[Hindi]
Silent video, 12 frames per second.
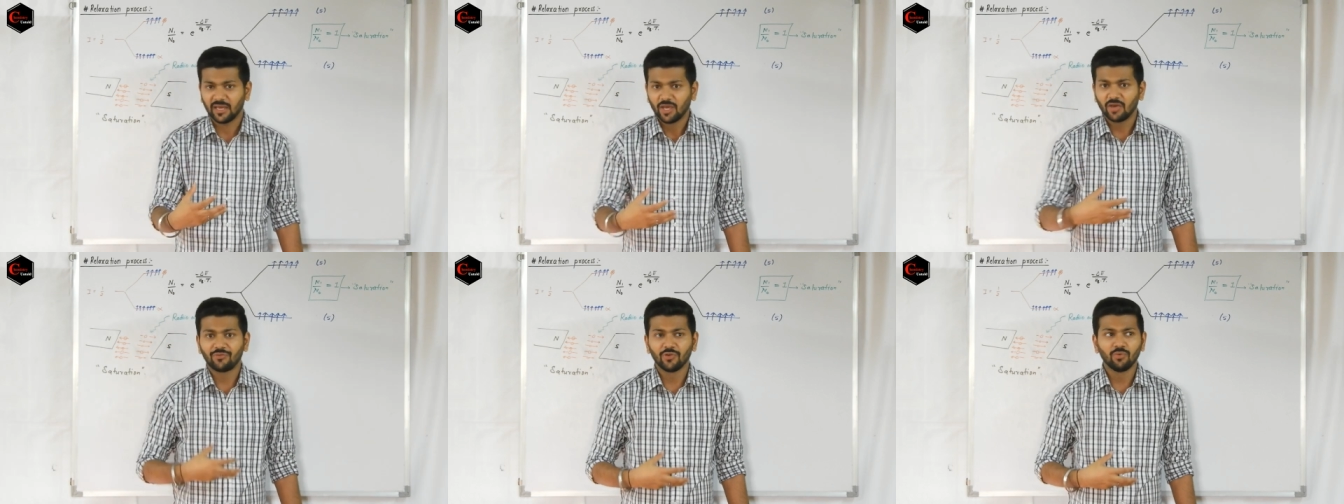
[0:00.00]

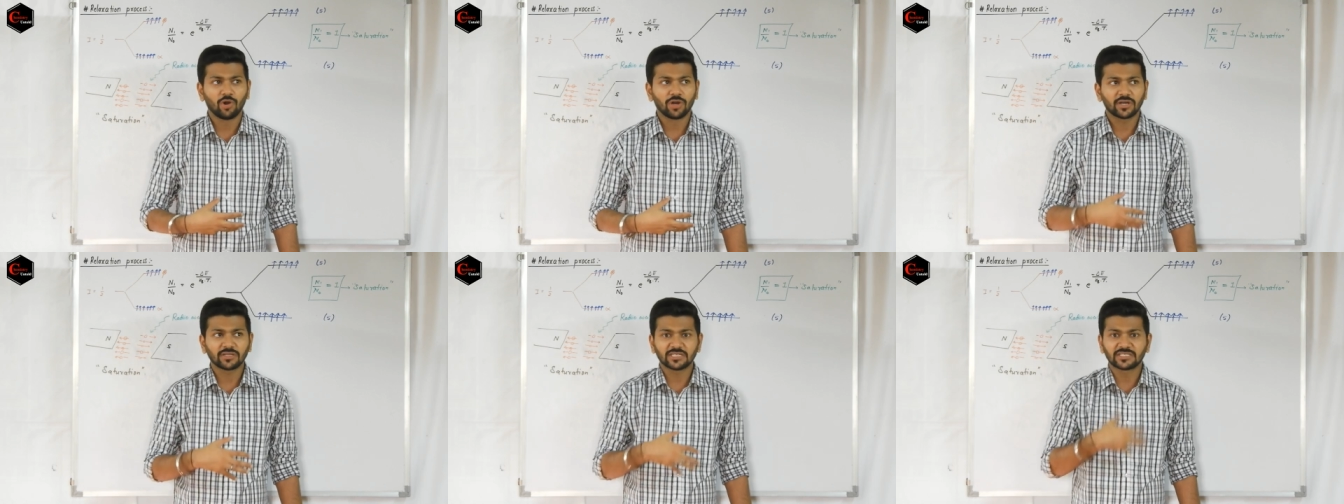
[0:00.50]
इफ यू
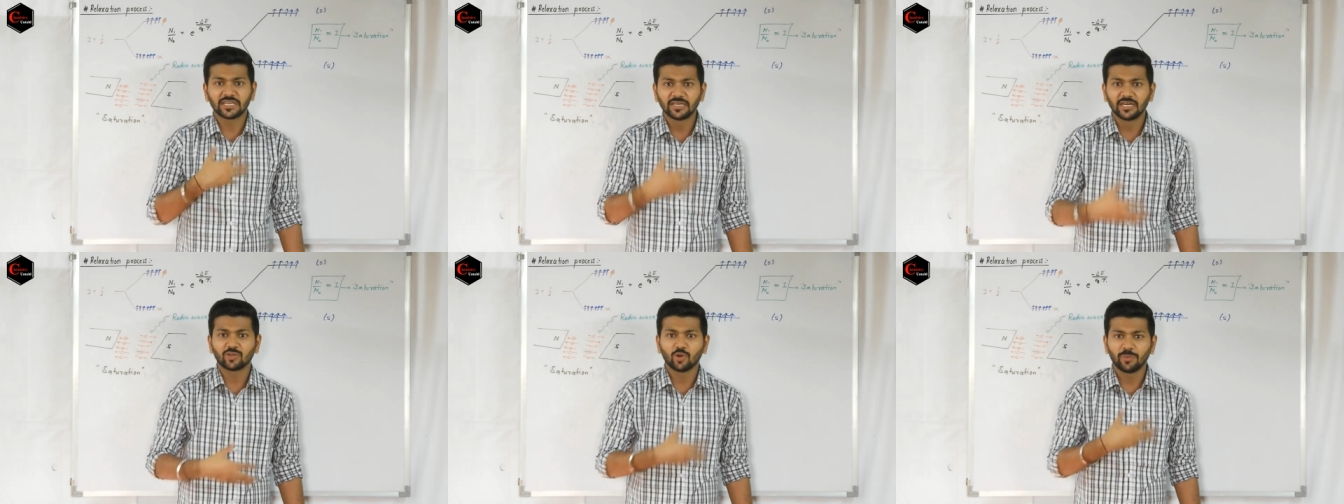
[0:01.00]
वांट द
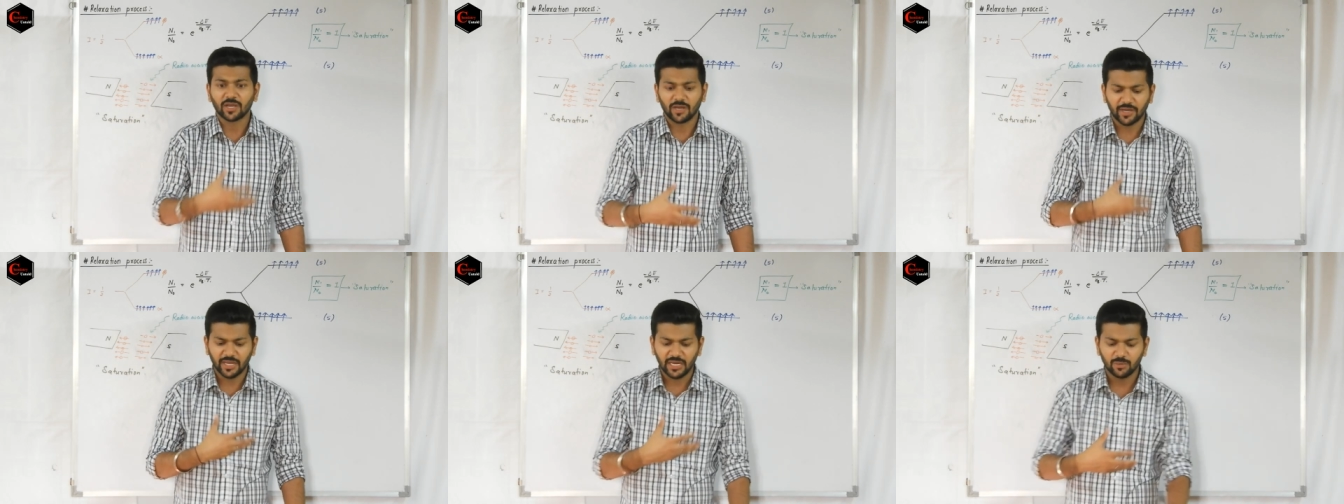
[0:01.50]
सिग्नल टू बी
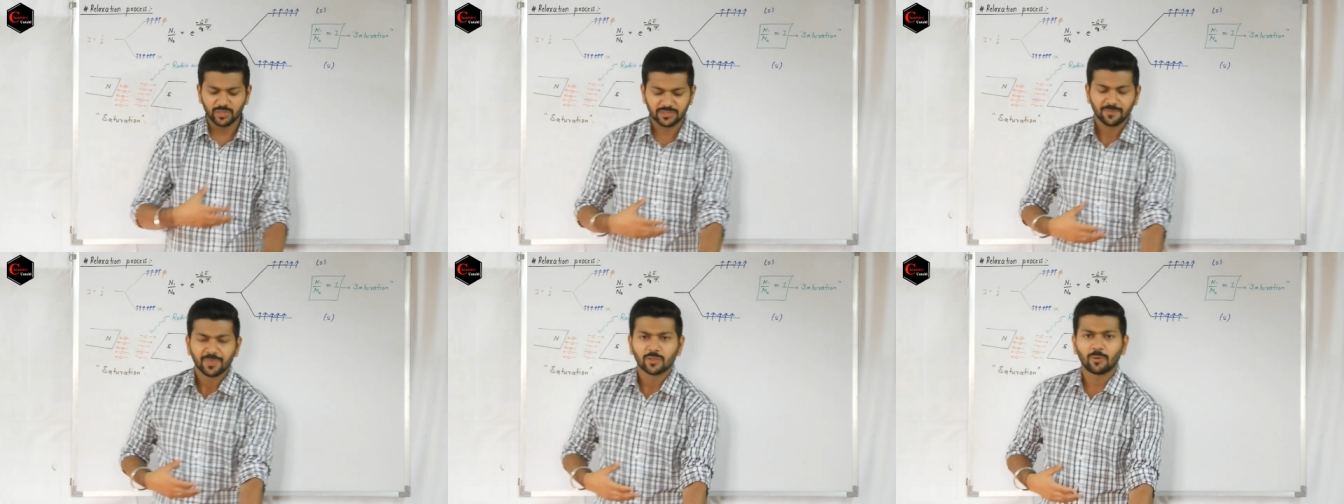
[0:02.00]
कंटिन्यूस
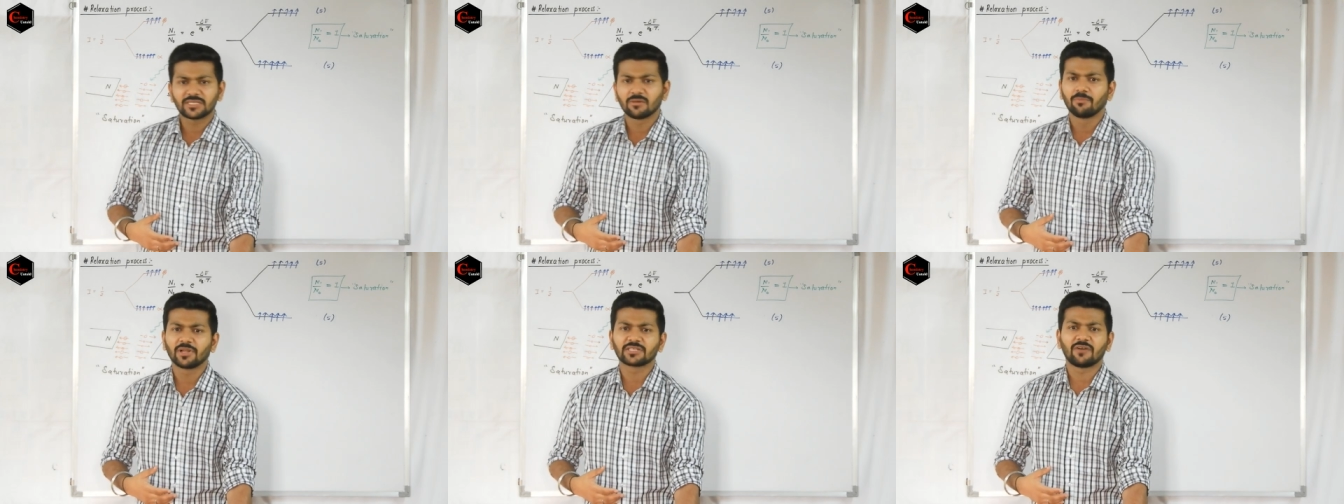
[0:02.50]
तो वही
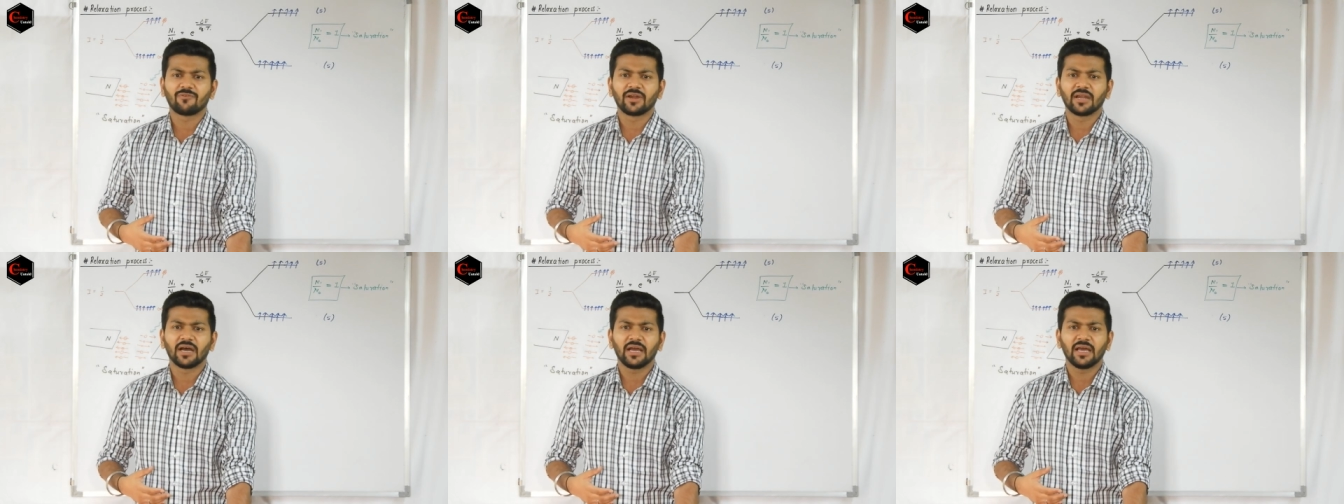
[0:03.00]
सिंपल सा
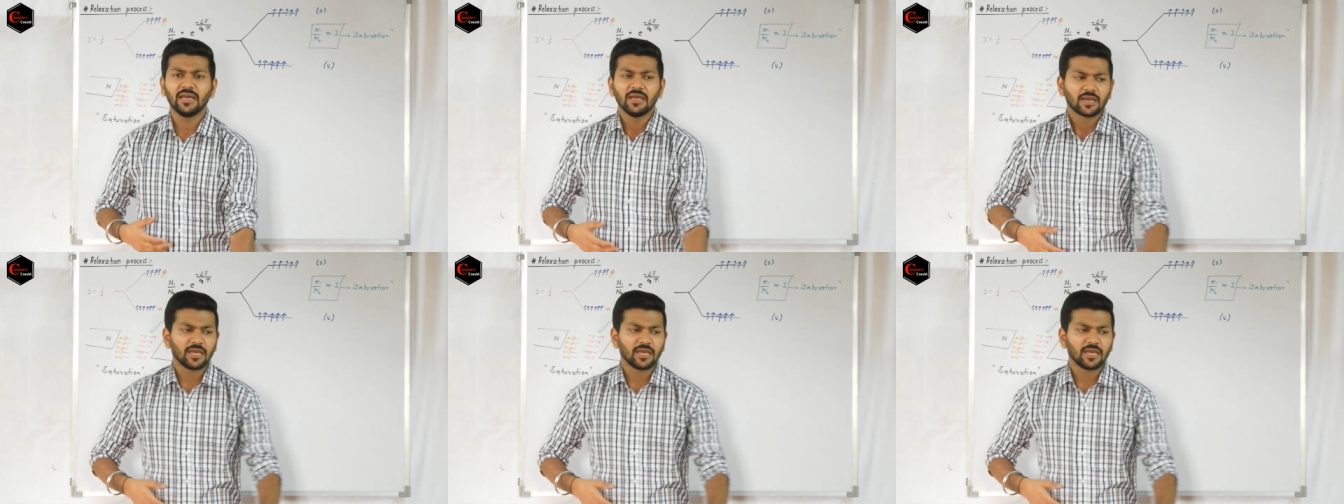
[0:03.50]
फंडा है